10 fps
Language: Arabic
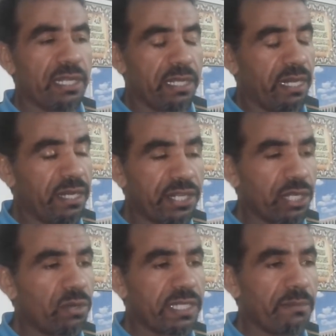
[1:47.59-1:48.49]
يعني
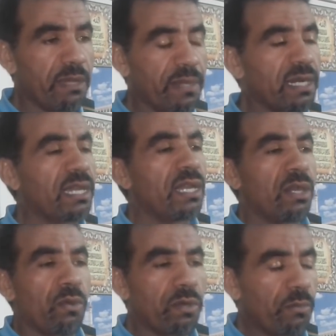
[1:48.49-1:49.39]
نجلوها تماما
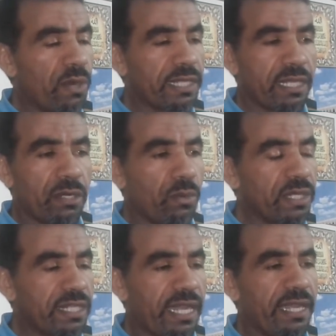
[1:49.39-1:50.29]
والمواطن
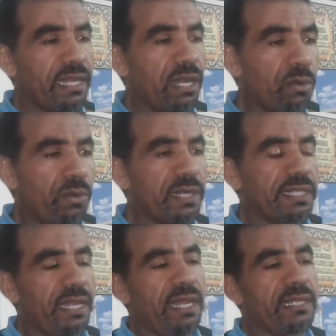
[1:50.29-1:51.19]
هو الضحيه
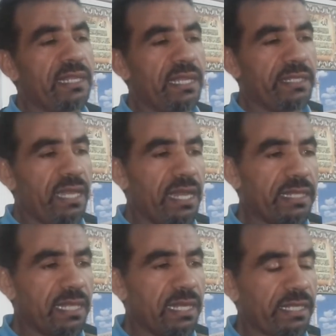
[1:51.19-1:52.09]
الاول تاع هذا تاع
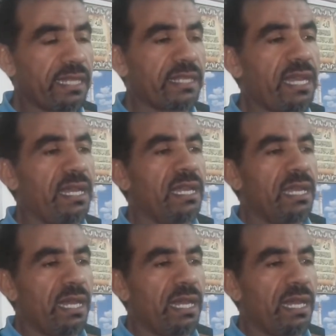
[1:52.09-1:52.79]
هذا القطاع